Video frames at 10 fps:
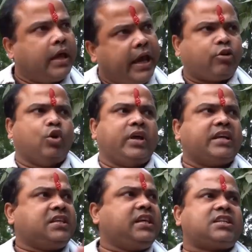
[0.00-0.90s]
एक और
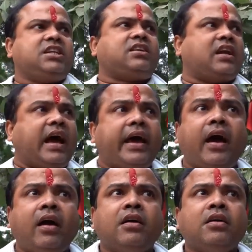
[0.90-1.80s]
एस सी एक्ट लाया
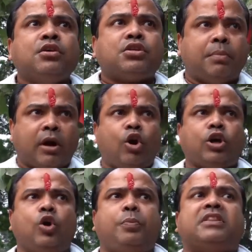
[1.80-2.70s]
सबरणों
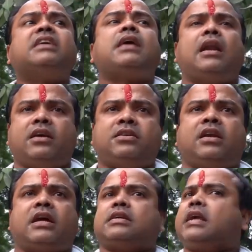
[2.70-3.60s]
के ऊपर दस साल की
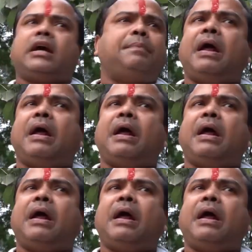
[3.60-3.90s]
जेल का सजा का